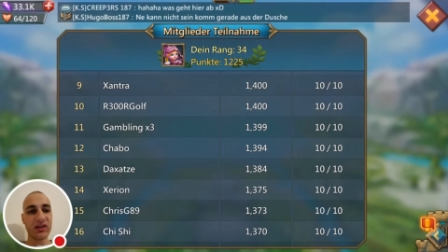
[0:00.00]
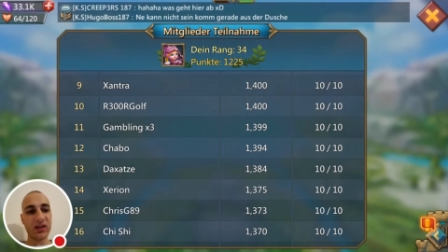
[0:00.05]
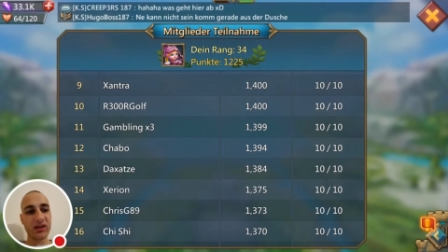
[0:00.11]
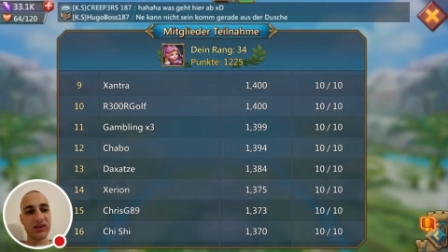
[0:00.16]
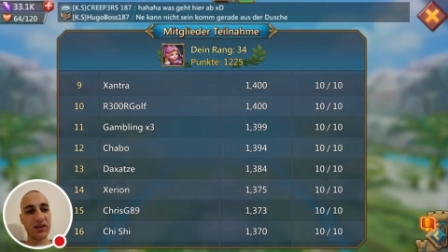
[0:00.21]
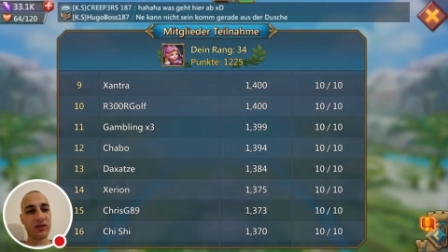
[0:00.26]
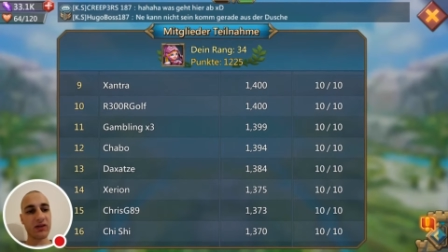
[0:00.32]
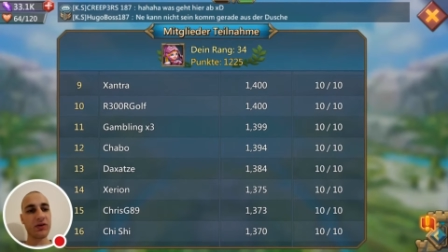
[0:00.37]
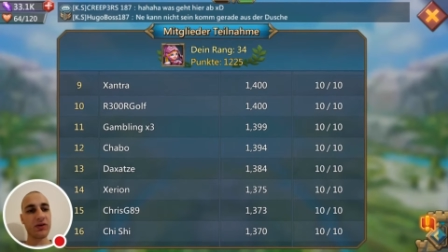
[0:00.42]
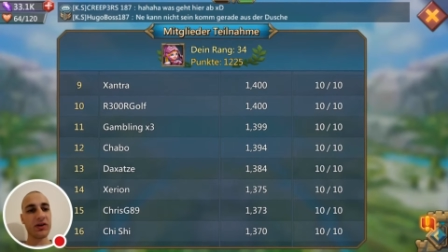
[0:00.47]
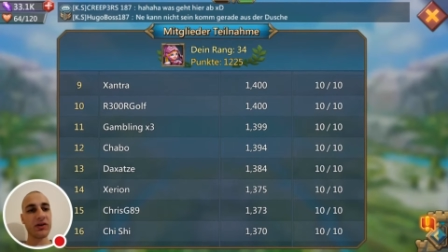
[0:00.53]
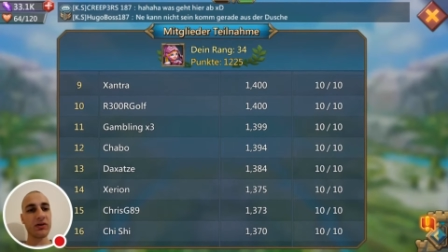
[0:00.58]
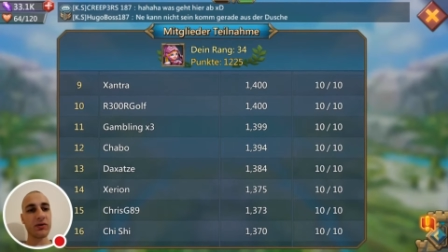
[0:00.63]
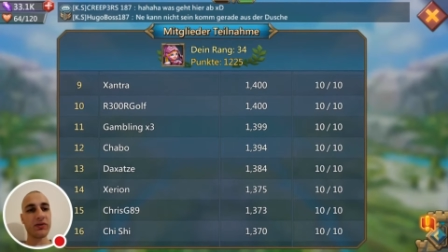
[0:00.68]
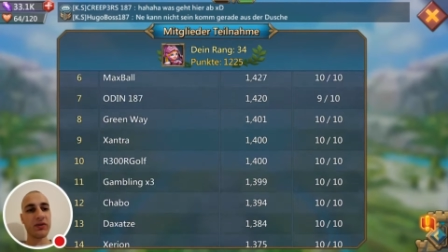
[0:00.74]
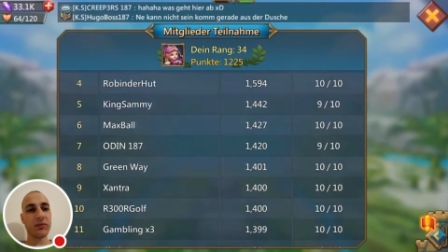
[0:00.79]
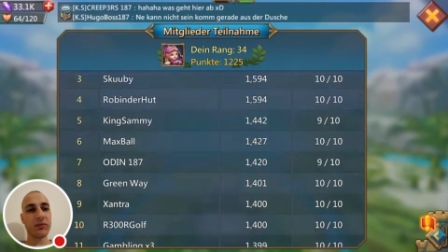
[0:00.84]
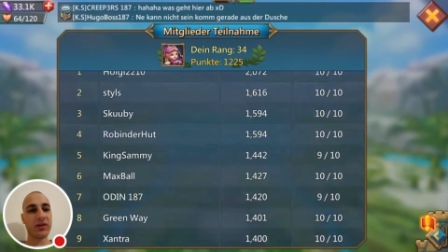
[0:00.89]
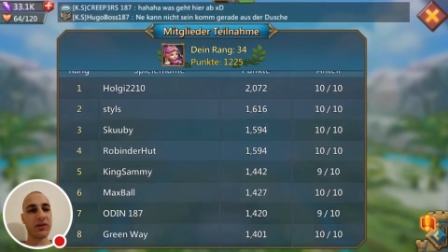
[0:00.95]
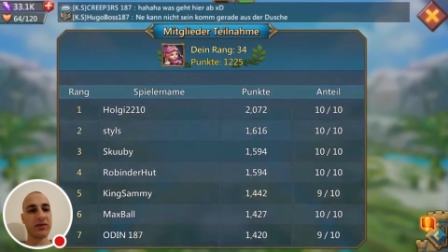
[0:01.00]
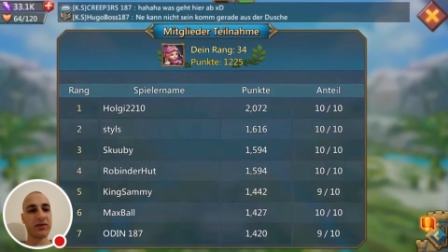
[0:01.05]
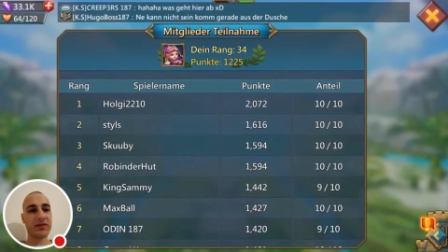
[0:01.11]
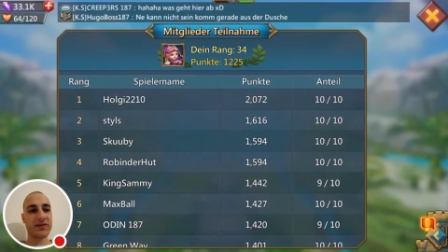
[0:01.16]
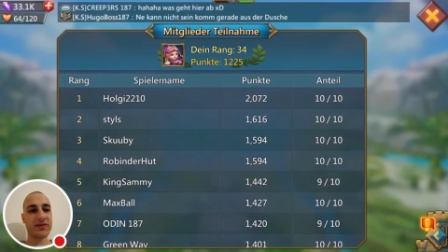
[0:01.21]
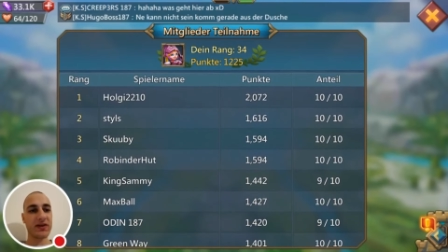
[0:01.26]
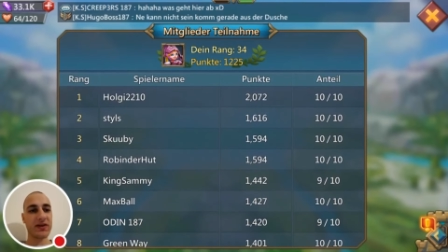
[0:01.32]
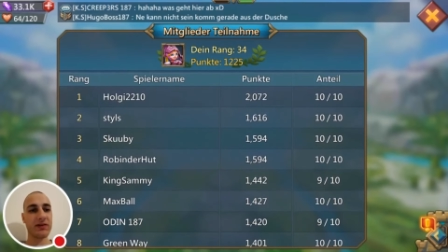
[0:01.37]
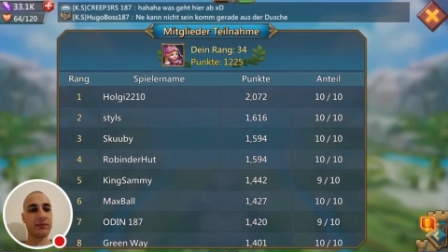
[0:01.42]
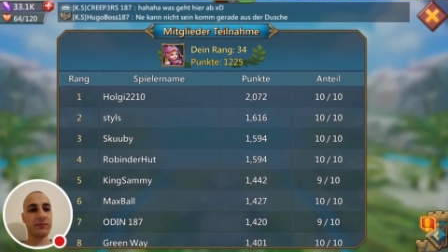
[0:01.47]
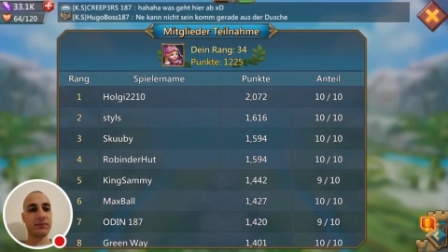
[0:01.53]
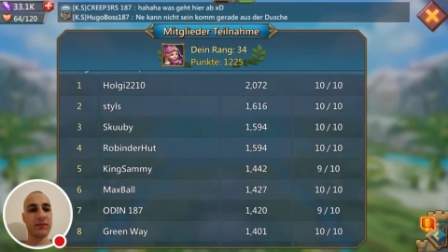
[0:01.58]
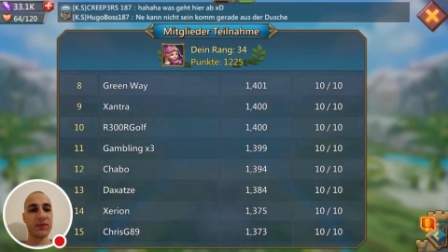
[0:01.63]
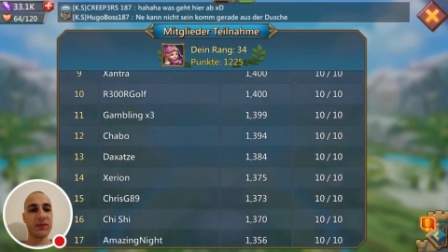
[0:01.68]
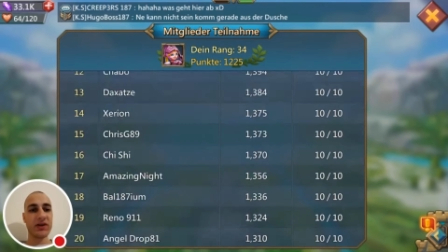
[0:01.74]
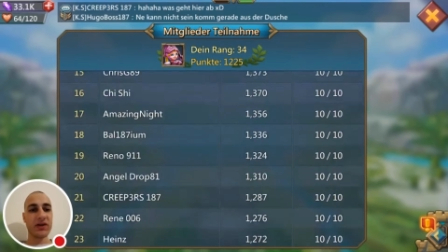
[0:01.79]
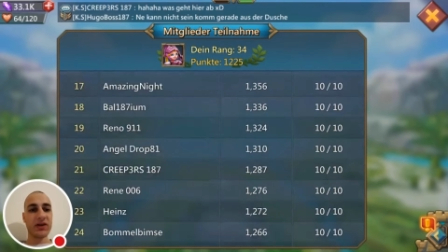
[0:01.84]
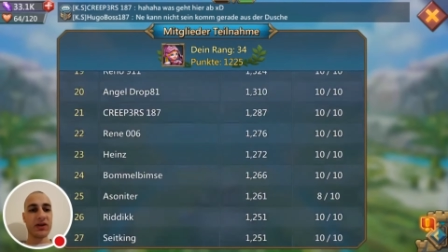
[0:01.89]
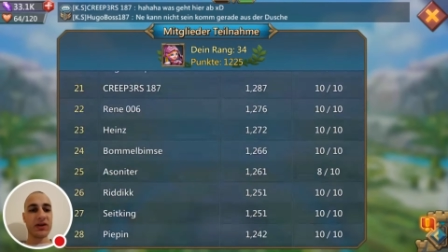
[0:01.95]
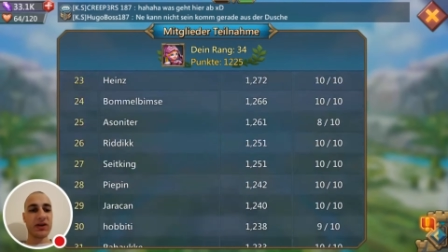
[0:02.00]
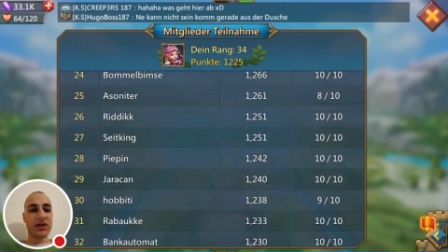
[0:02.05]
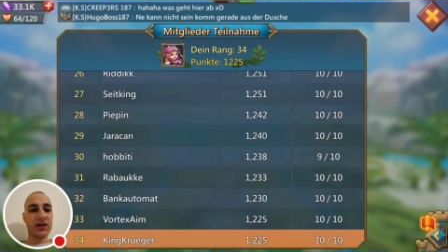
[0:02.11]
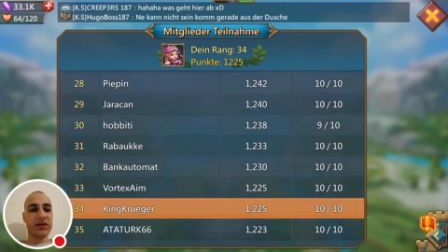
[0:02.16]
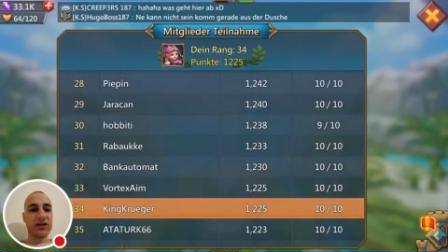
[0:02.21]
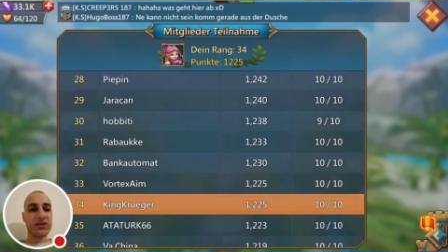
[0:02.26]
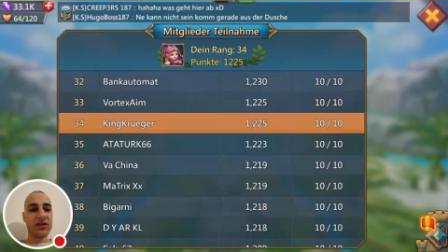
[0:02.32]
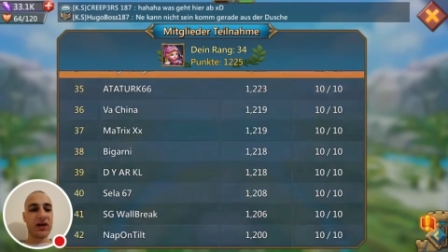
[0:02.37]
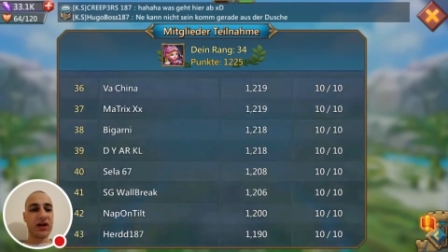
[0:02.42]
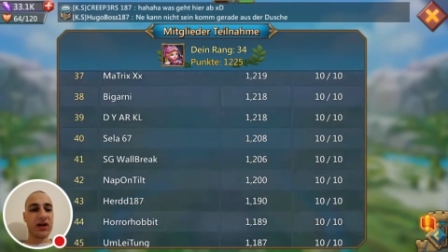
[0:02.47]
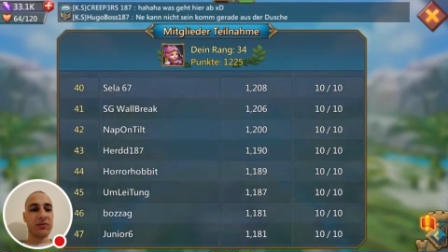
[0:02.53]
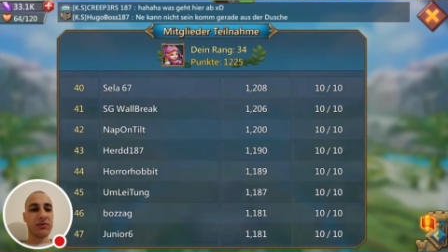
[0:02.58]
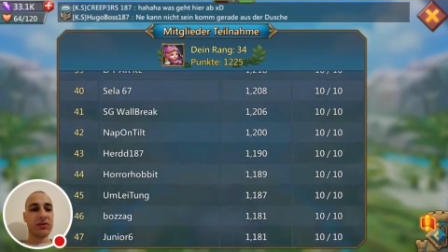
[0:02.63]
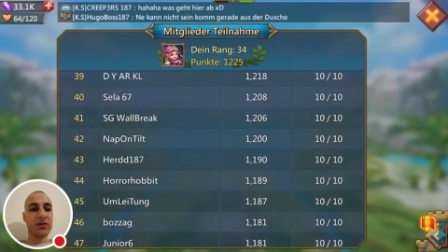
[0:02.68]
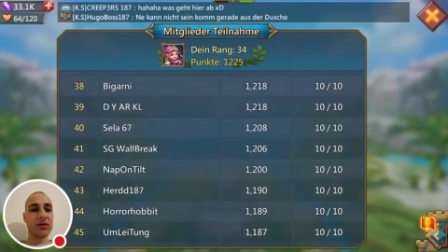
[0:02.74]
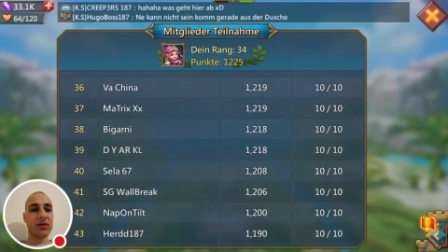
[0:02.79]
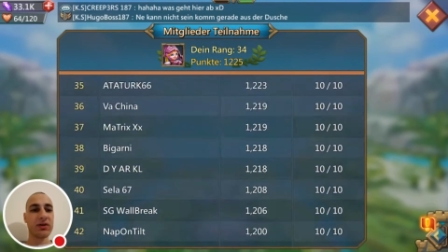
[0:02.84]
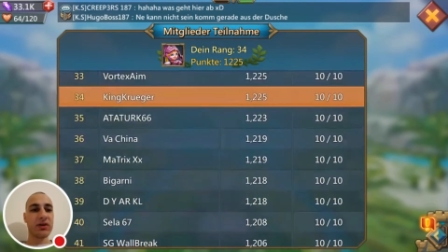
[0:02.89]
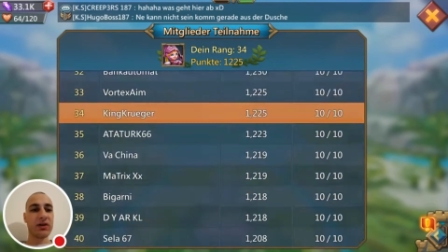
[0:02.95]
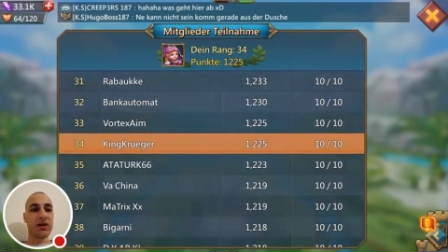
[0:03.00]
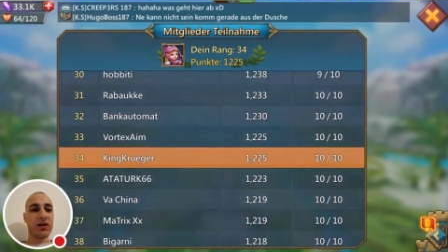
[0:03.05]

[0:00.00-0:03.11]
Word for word: Das waren hier unsere besten 10. Ich habe